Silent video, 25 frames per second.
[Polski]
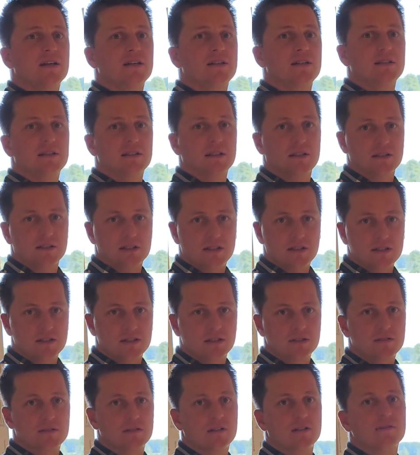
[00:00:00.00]
inne
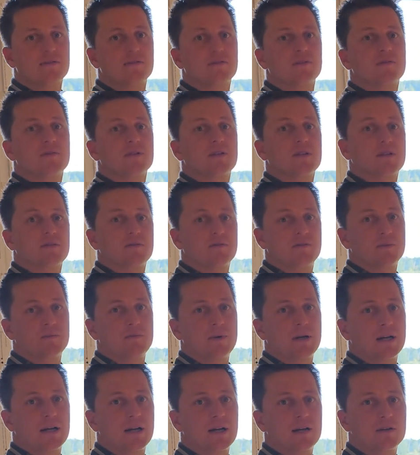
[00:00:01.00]
rzeczy, które
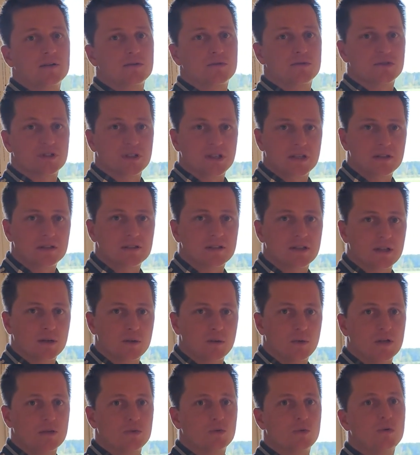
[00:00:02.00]
wymagają dużego
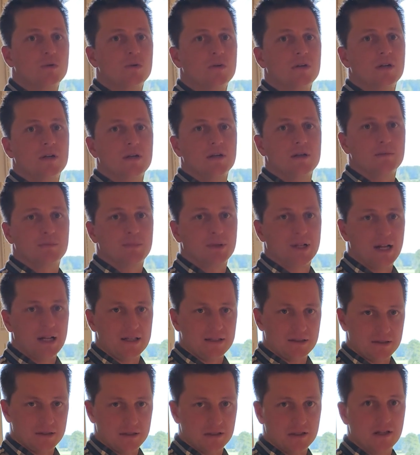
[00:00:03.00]
nakładu
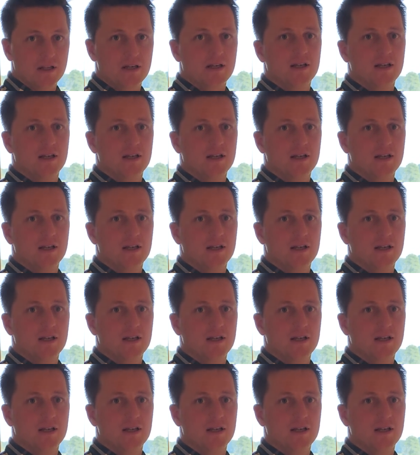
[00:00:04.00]
pracy.